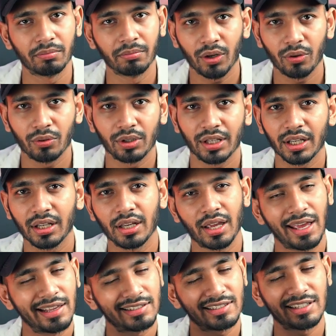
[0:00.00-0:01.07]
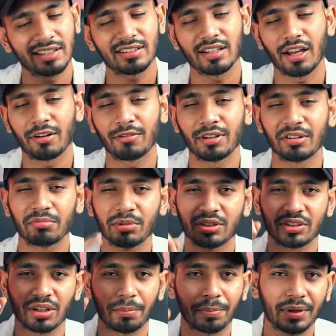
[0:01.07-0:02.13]
मैं उनके हैश टैग सारवेंद में
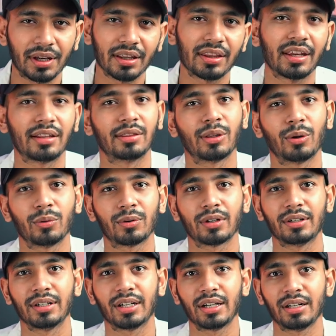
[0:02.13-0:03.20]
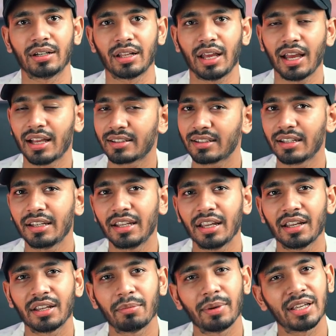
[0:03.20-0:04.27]
सबके देखता हूँ कंटेंट ऐसा नहीं
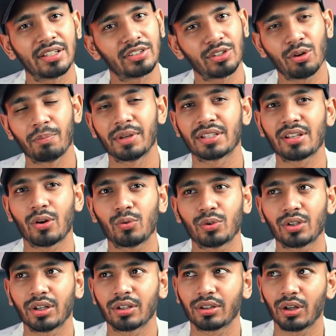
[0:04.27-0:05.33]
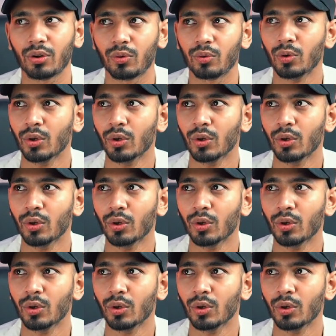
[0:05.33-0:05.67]
है कि मैं किसी को मिस आउट करता